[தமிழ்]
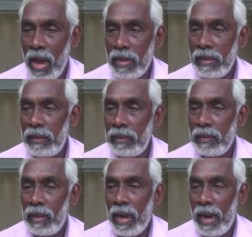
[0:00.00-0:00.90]
நாங்கள்
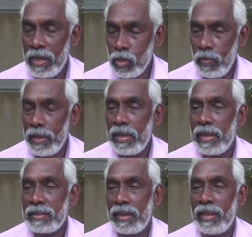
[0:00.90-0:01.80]
அடுத்து
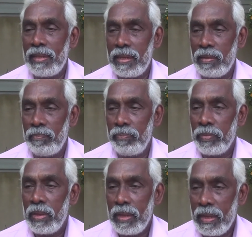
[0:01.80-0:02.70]
வருகின்ற சந்ததிக்கும்
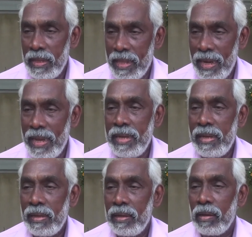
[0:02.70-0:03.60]
இதனை
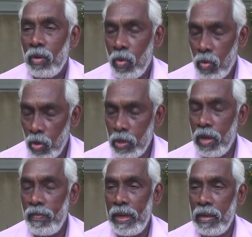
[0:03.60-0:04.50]

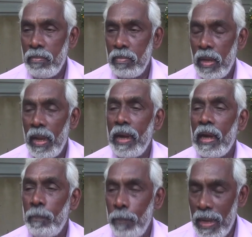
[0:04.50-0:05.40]
கொடுக்க வேண்டும்
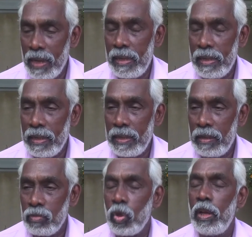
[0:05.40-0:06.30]
எங்கள் பிள்ளைகளுக்கு
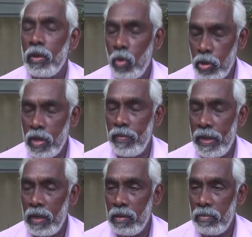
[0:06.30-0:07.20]
சொல்லி கொடுக்க
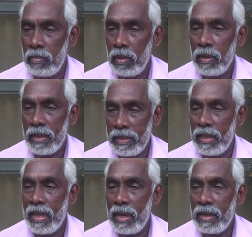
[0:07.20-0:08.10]
வேண்டும்
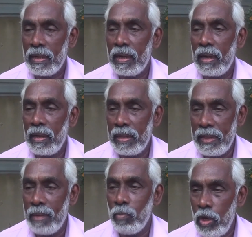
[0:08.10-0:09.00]
இதுதான்
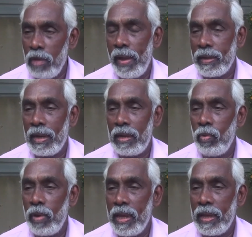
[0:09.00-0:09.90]
இந்த
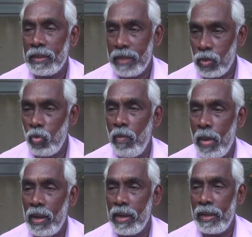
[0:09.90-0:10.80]
முள்ளிவாய்க்காலினுடைய
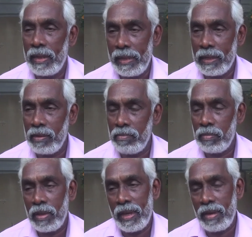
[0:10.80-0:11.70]
தத்துவமாக இருக்கும்
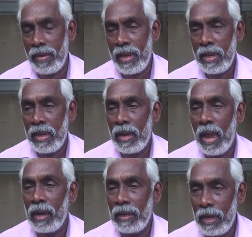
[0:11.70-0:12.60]
எனவே
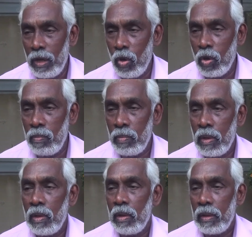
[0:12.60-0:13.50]
நாங்கள் எல்லோரும்